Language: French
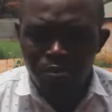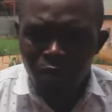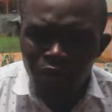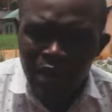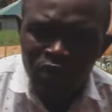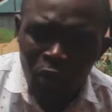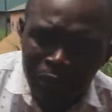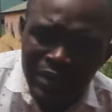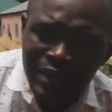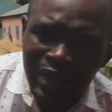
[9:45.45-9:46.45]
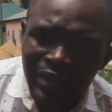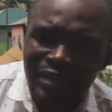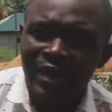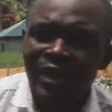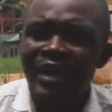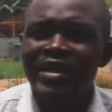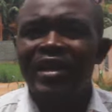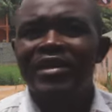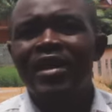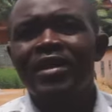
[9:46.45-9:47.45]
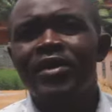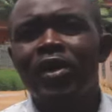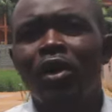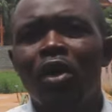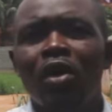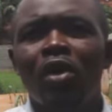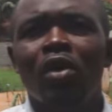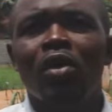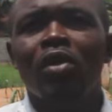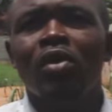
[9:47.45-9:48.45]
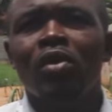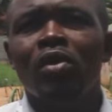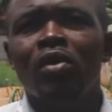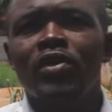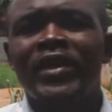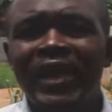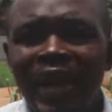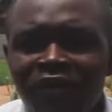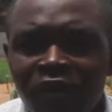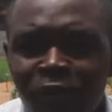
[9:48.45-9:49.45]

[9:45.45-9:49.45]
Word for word: Bon, est-ce qu'on peut s'attendre à ce que les Tchadiens se, lèvent